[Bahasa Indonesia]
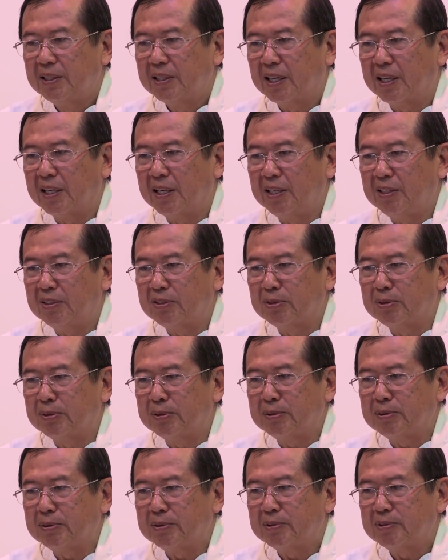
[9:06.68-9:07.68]
Karena
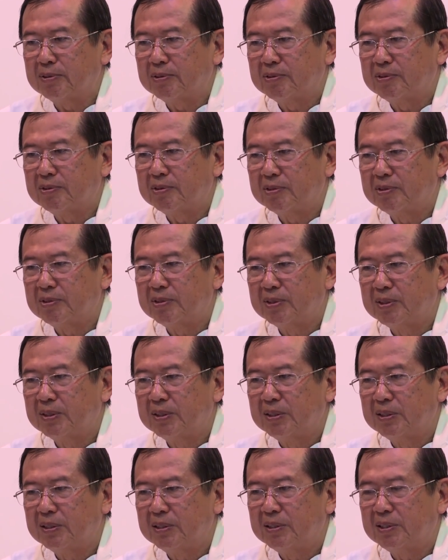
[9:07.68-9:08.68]
itu,
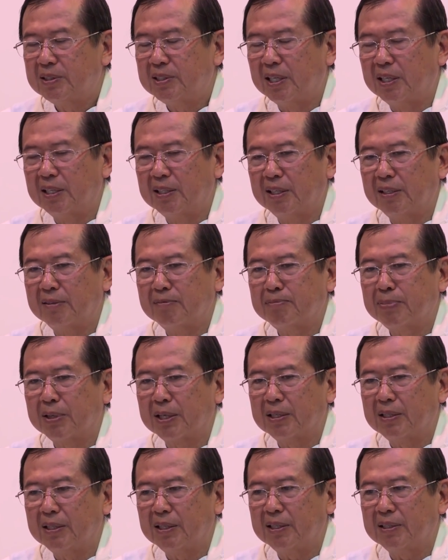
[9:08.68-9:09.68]
jangan
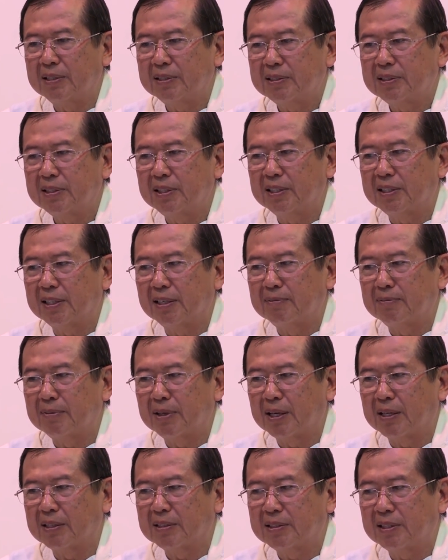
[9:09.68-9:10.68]
pernah kita
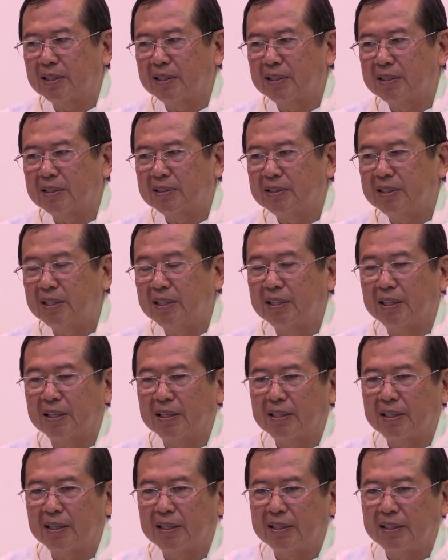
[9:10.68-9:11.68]
merasa tidak
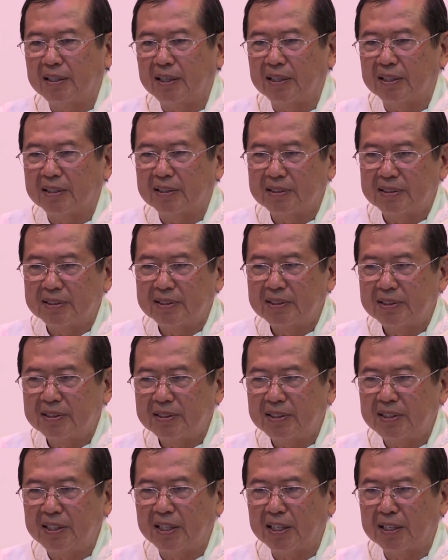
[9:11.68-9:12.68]
layak
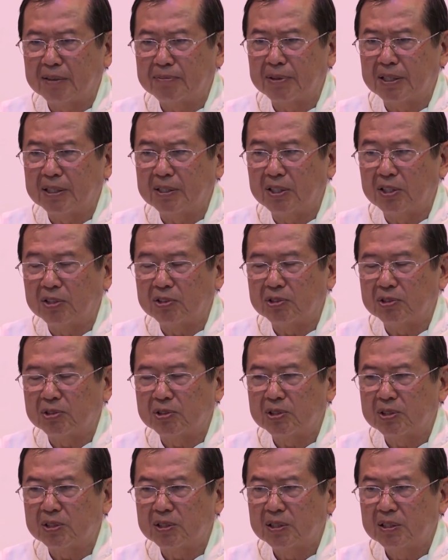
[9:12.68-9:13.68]
di hadapan
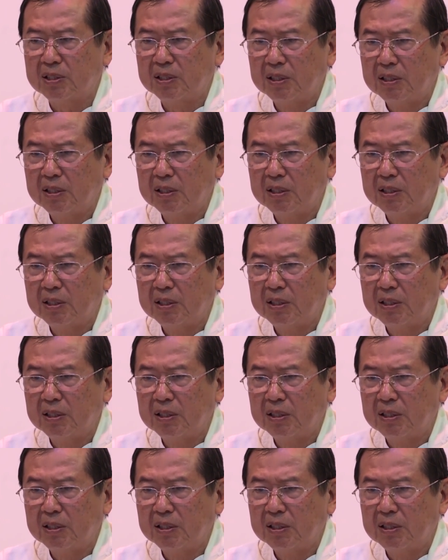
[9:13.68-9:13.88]
Yesus.